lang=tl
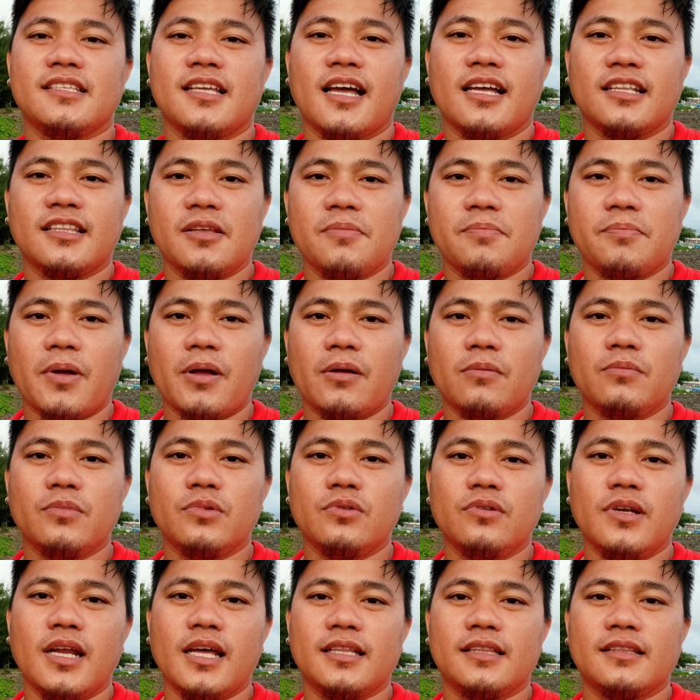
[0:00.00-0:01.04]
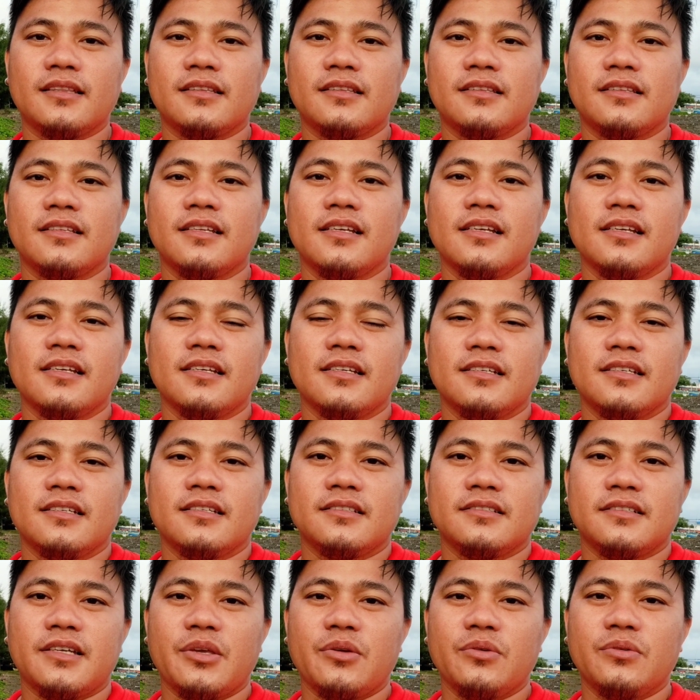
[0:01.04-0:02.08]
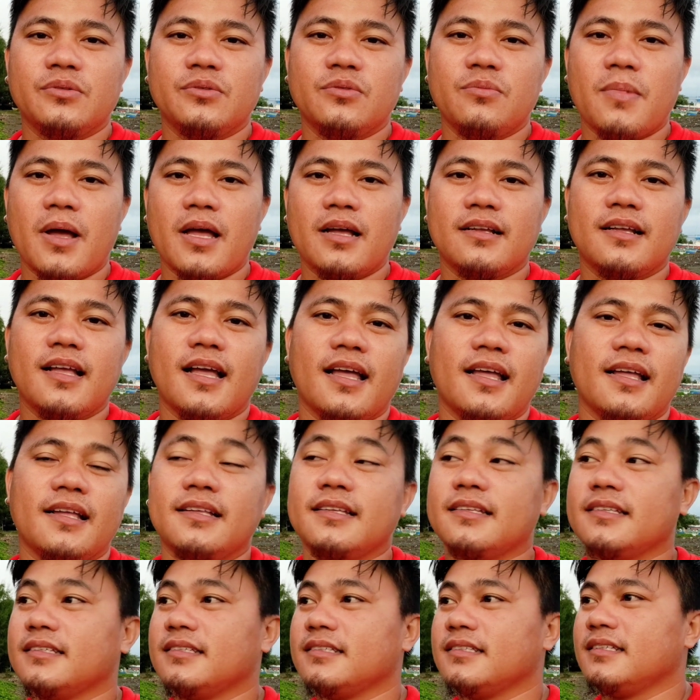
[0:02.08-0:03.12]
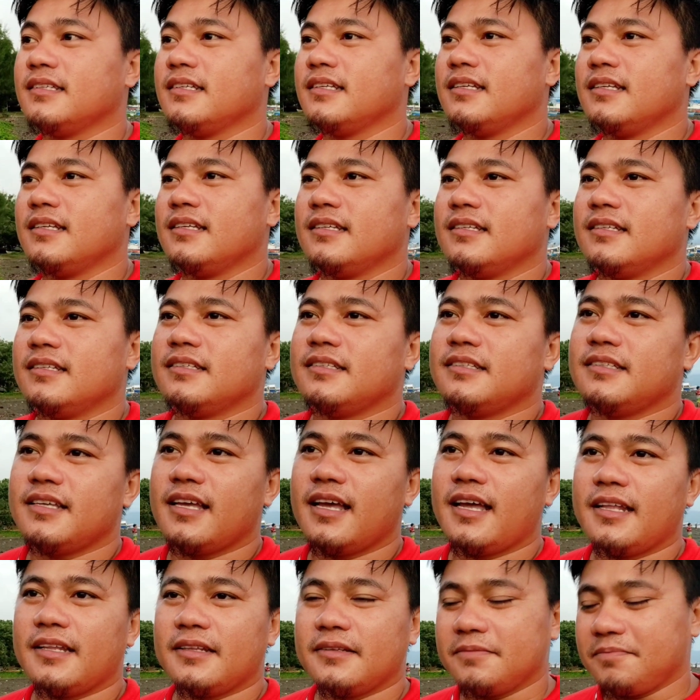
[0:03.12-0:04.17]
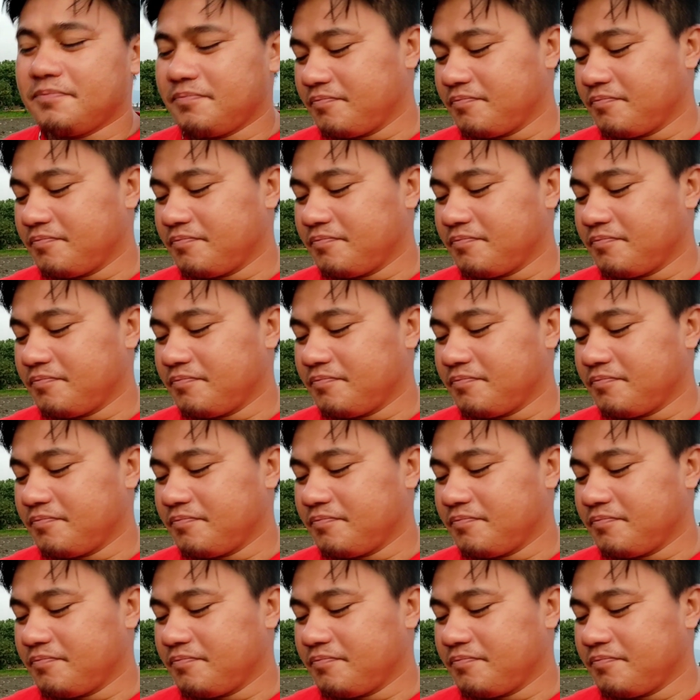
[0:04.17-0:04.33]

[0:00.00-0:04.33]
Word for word: sa ating pagmulat ngayong umaga yan